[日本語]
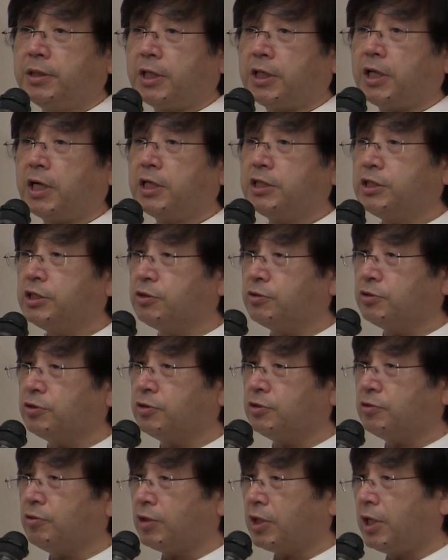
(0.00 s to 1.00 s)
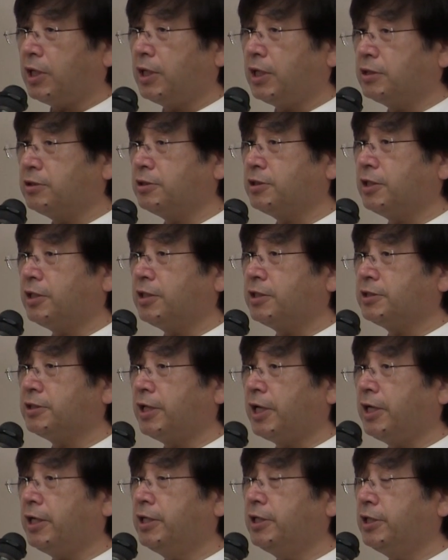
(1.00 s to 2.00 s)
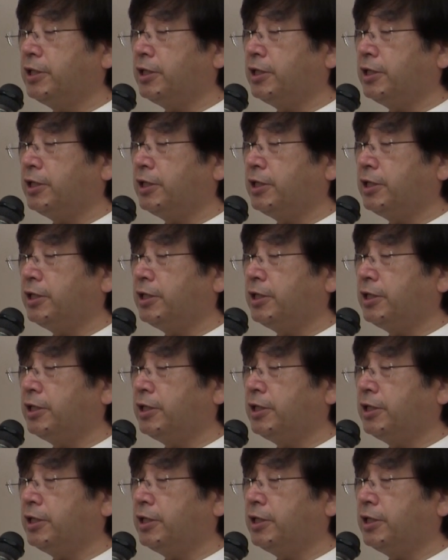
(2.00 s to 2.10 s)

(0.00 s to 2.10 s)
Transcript: 新しい薬を開発してですね、